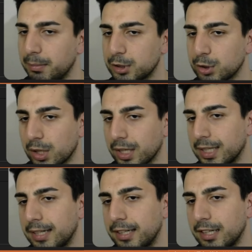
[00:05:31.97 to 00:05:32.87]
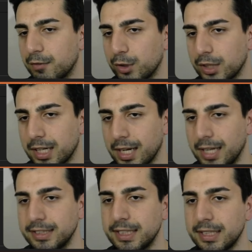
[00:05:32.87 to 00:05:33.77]
Sonrakiler network'e
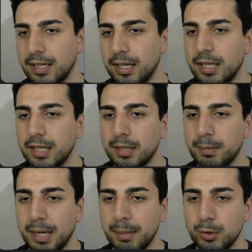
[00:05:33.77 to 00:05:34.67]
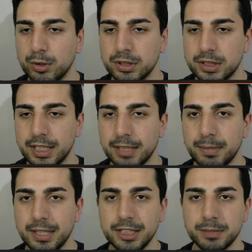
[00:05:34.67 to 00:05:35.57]
gelecek. ben bu state
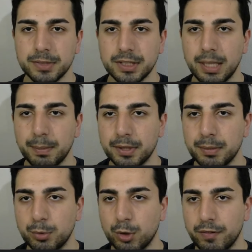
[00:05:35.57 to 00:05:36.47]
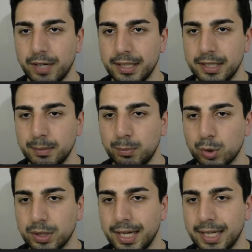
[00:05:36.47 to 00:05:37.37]
management yaptığım provider'ı
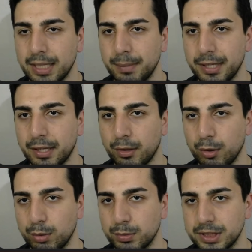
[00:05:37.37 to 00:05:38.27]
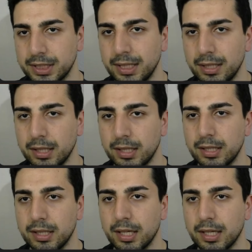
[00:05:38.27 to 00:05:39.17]
burada eklemek istiyorum işte.
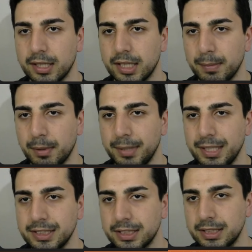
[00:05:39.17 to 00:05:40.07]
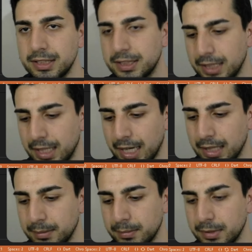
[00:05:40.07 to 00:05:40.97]
E, tema manager'ın içine
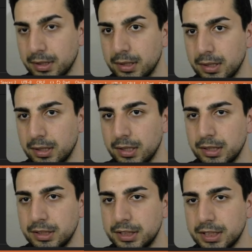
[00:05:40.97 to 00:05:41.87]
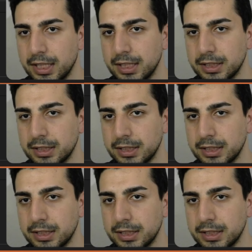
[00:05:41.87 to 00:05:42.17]
geldim. Change